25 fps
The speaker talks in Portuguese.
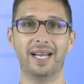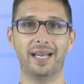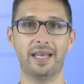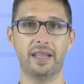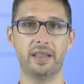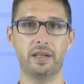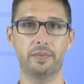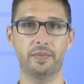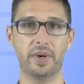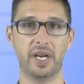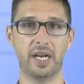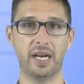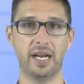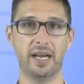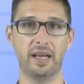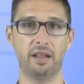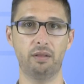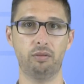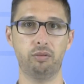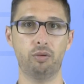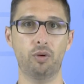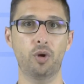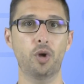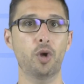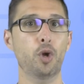a cada
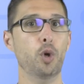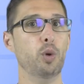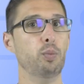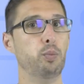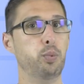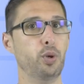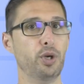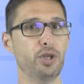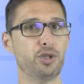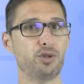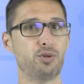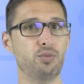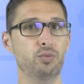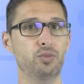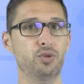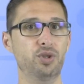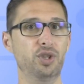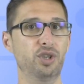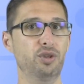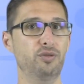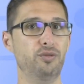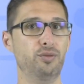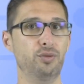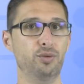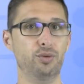mercado. Por este
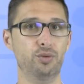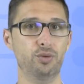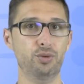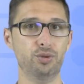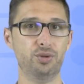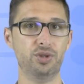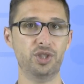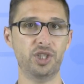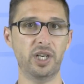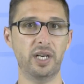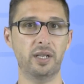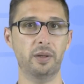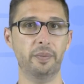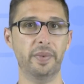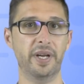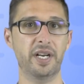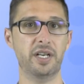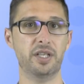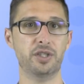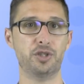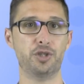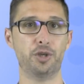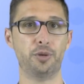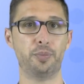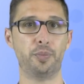motivo, no Channel
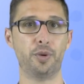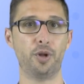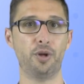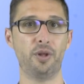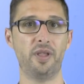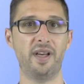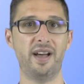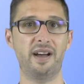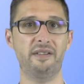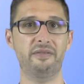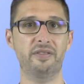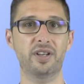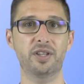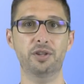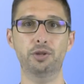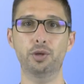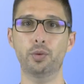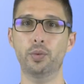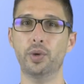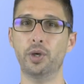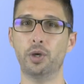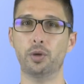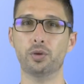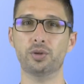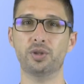Manager Pro da Avanti
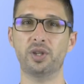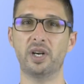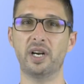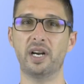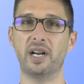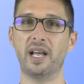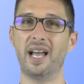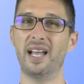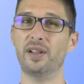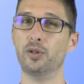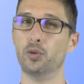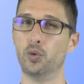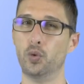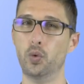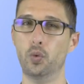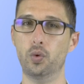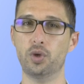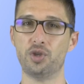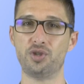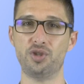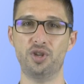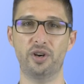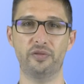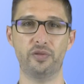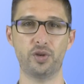encontrará
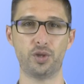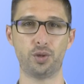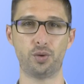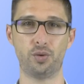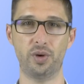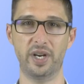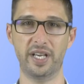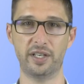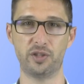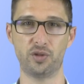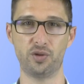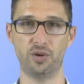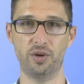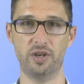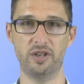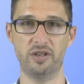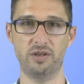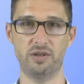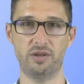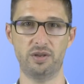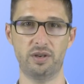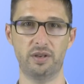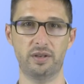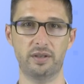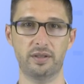duas novas
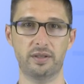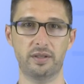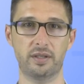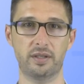conexões.